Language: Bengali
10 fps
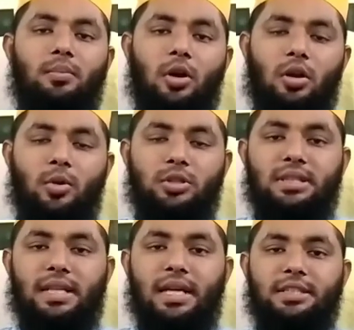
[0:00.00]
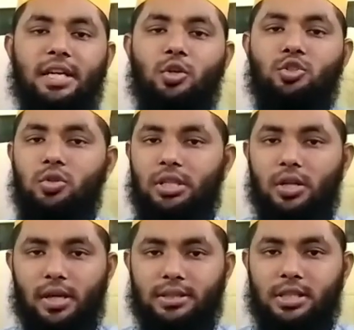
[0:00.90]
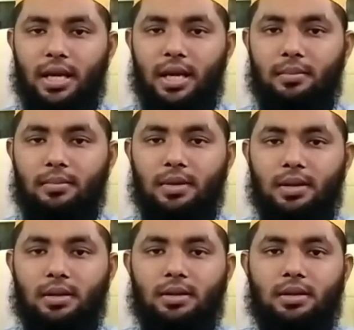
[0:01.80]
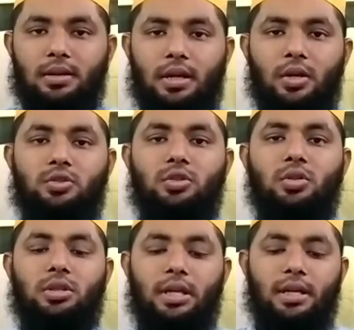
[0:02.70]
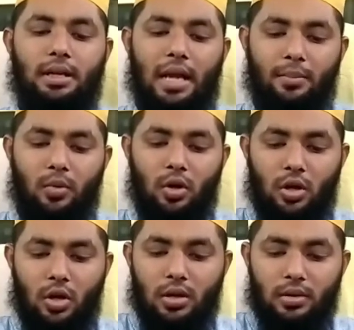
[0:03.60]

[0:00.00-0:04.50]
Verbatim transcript: পরবর্তীতে যে ওষুধটি রয়েছে এই ওষুধটির নাম হল